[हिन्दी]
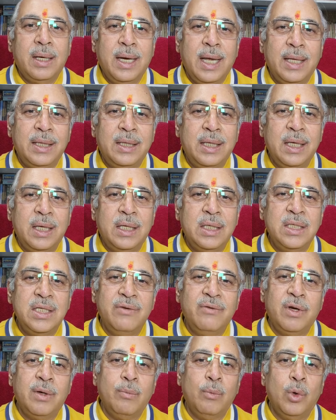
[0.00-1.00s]
नैतिक
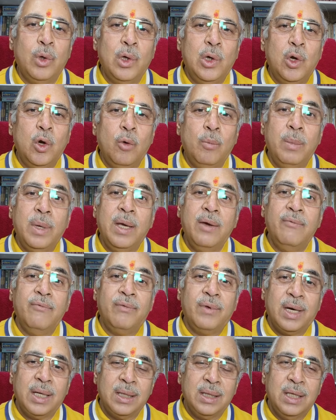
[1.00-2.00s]
जीवन मूल्यों में
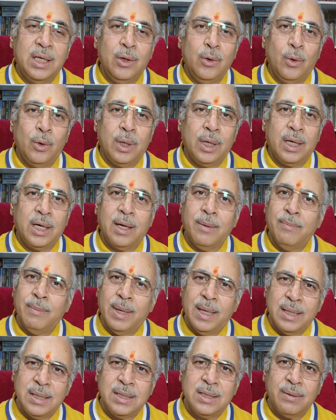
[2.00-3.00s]
वृद्धि होकर के
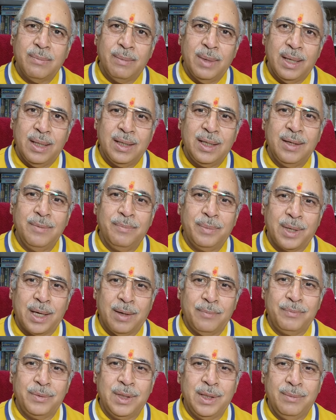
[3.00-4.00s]
मान सम्मान की
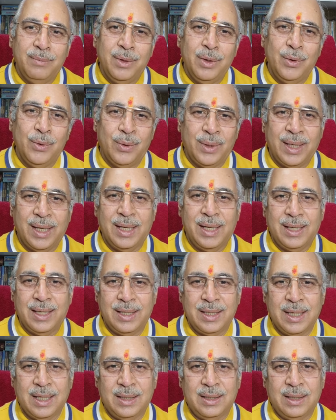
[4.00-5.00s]
प्राप्ति भी होने
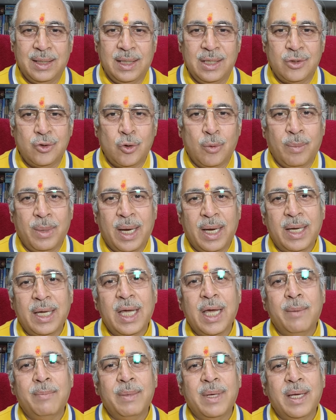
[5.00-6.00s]
लग जाती है
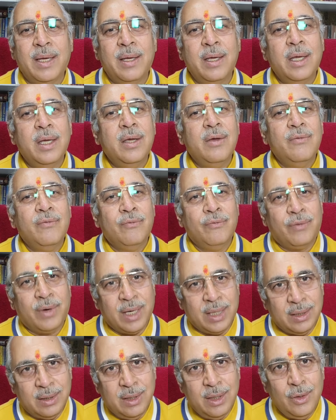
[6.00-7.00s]
सौभाग्य में
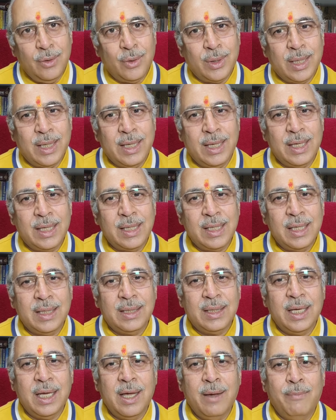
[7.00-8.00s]
वृद्धि होने लग
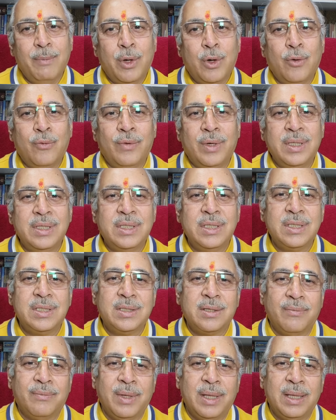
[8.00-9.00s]
जाती है मनोवांछित
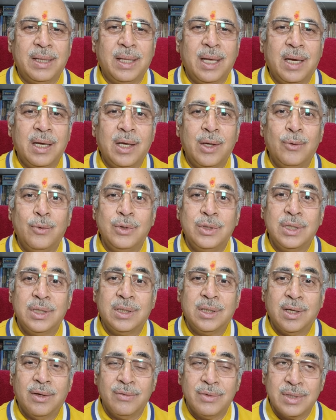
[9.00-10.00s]
सफलता के
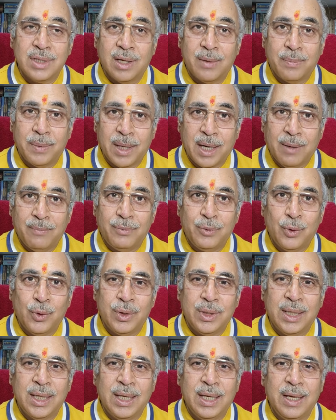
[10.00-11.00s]
उचित अवसर प्राप्त
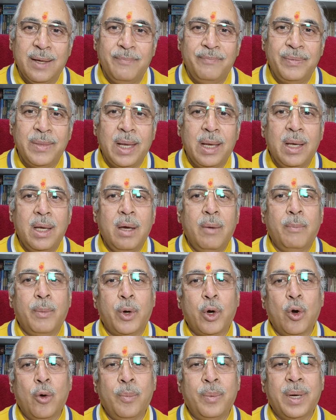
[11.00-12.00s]
होते हैं
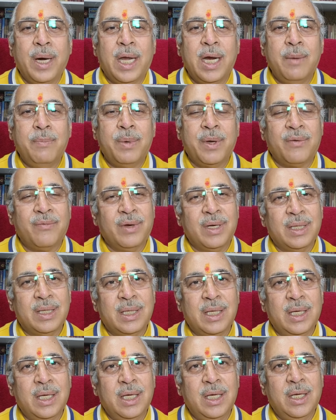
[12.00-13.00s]
परोपकारी
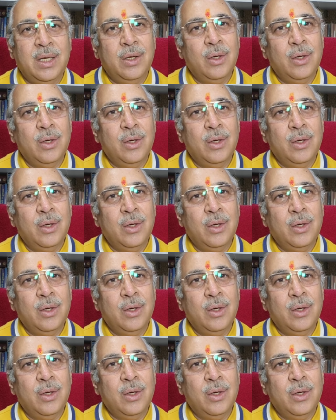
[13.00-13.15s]
प्रवृत्ति